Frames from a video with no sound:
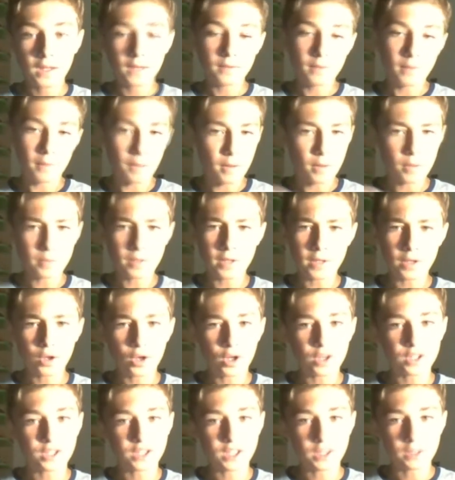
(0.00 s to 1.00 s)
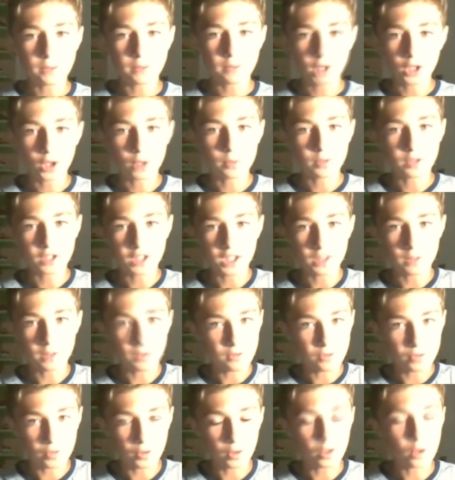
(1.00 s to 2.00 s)
vabbè, non mi ricordo esattamente come si chiama il
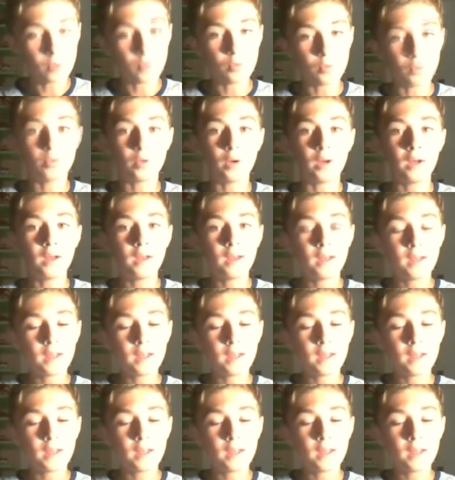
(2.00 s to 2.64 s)
fiume, comunque